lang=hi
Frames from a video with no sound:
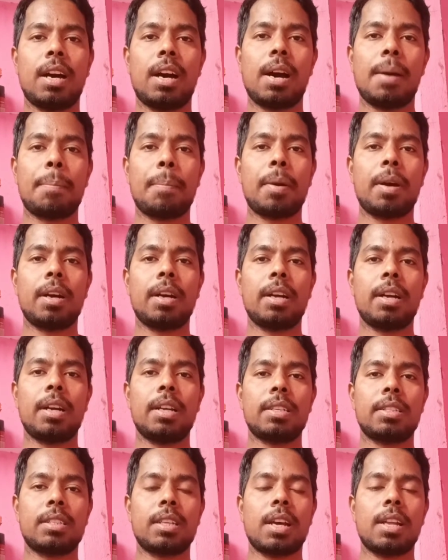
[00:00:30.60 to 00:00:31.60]
आप
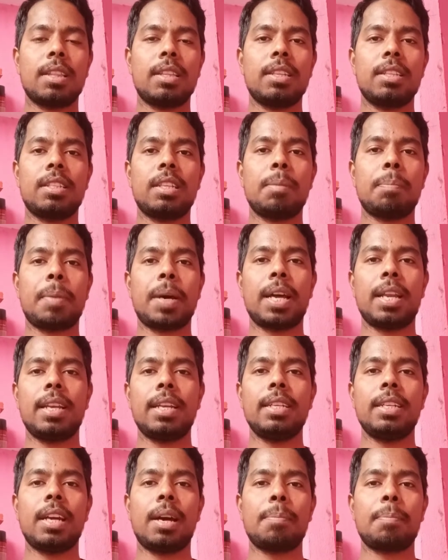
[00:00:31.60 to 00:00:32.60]
सात दिन से
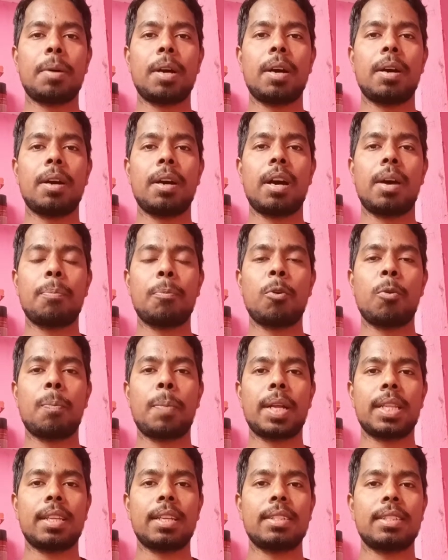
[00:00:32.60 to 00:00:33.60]
पहले ही आपका आपको
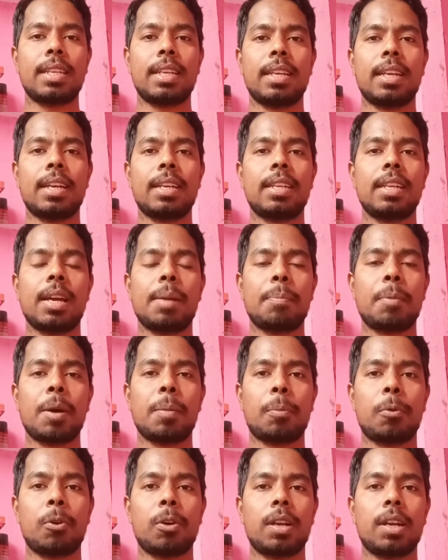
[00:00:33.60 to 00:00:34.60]
पता चलेगा कि
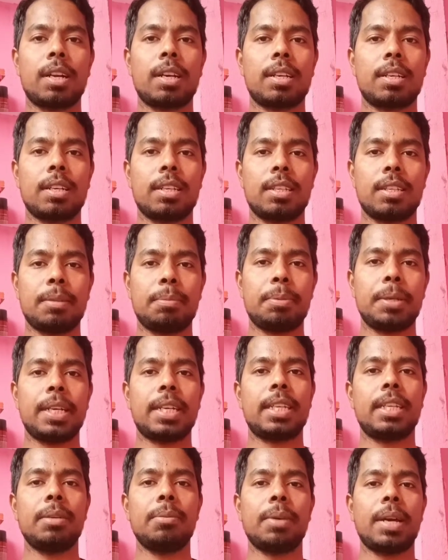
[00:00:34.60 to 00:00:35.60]
आपका प्रोडक्ट
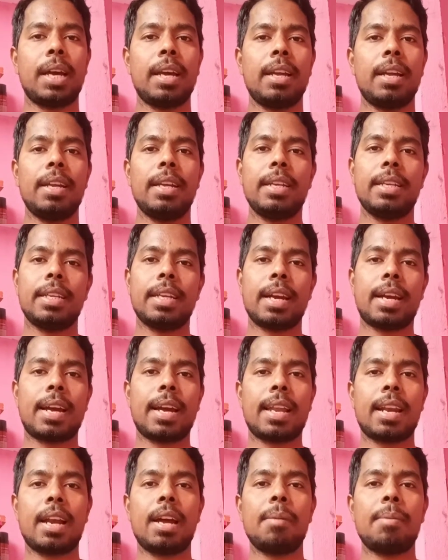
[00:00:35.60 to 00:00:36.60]
डिफेक्टिव है या
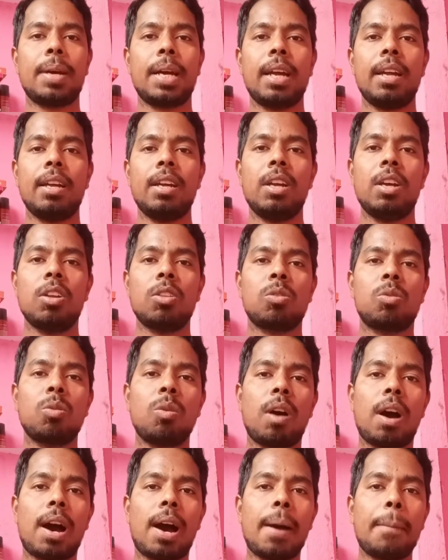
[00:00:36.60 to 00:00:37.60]
ख़राब है तो
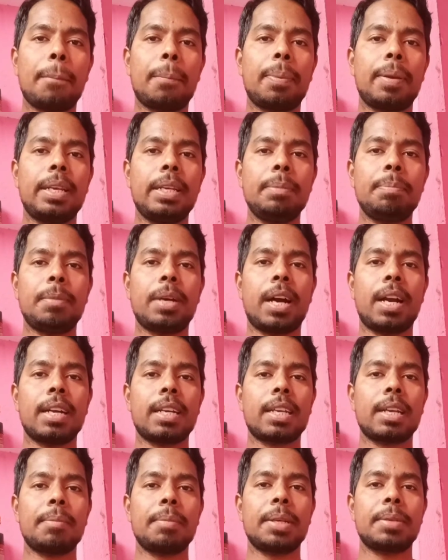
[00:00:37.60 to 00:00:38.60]
आप
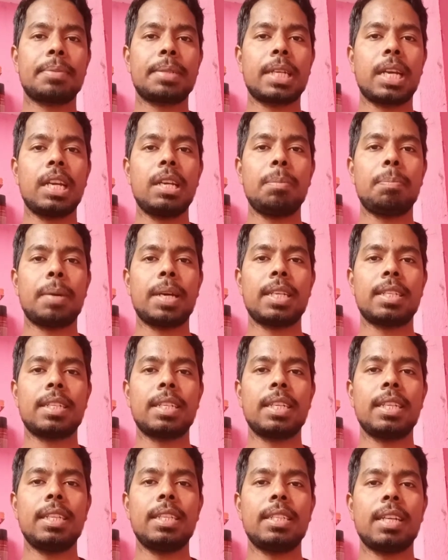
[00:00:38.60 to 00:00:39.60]
फ्लिपकार्ट के वेबसाइट पर
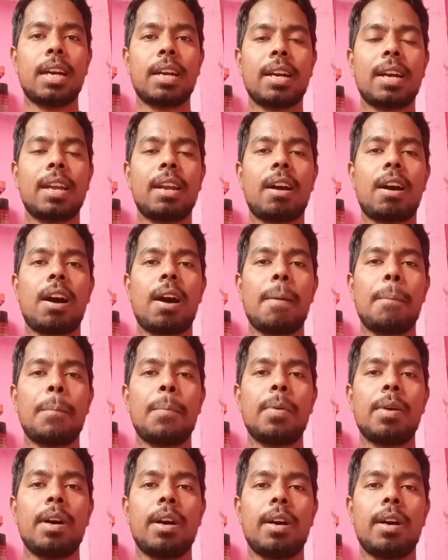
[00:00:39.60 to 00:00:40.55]
से ही जाकर आप